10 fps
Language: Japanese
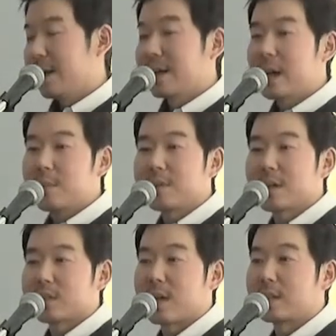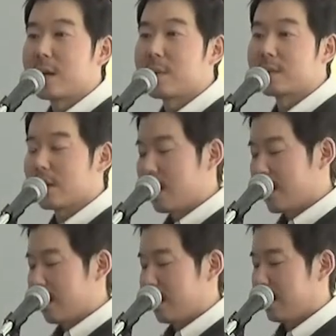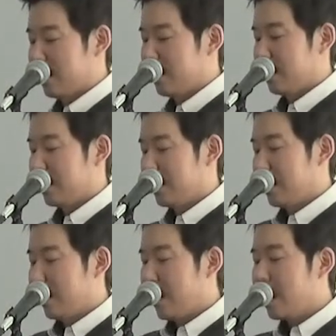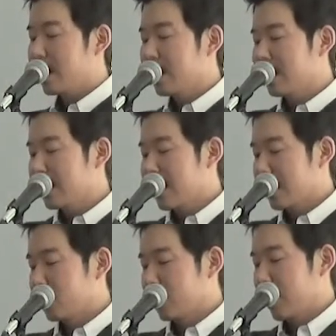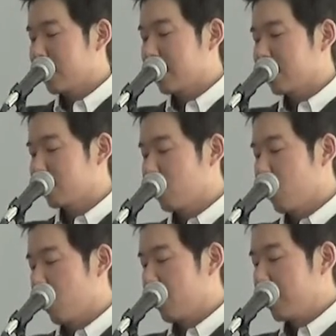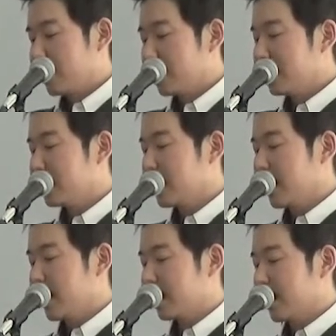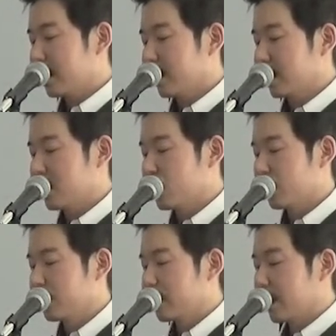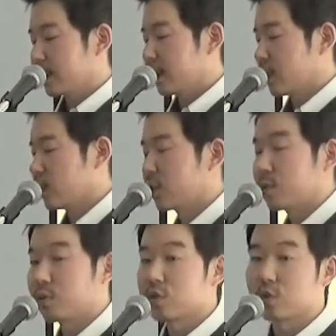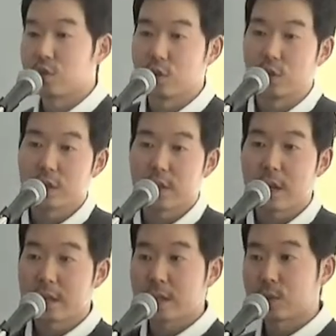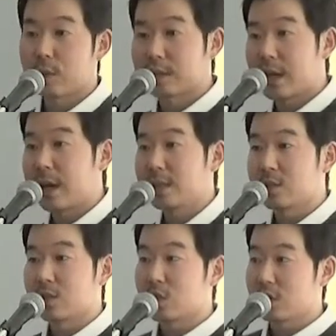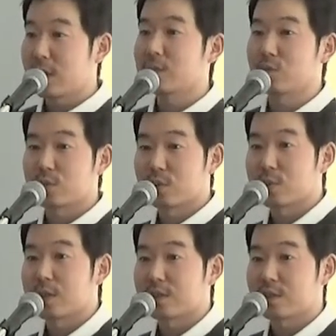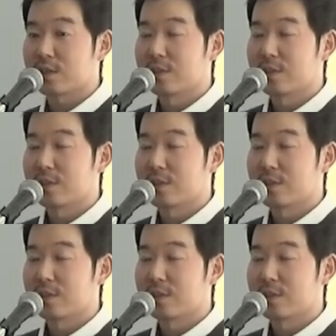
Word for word: 神が定めた永遠からの計画と人間が立てて自分勝手に実行する計画とは対立しないということなんです。